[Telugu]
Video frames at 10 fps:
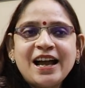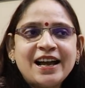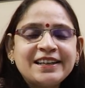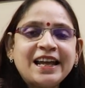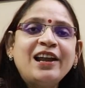
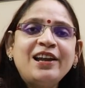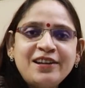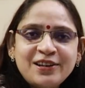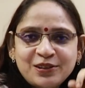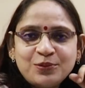ఆ
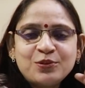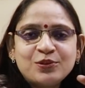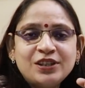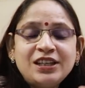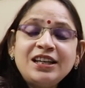టాలెంట్ అనేది
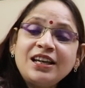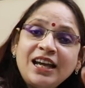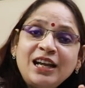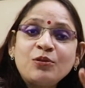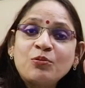ఉంటుంది
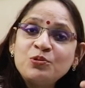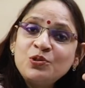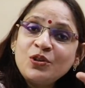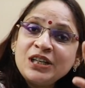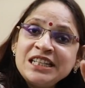అండ్
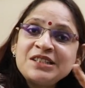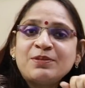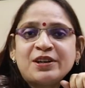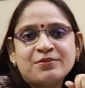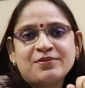కుజుడు
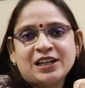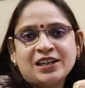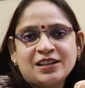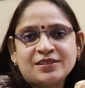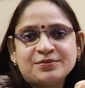నీచపడడం వల్ల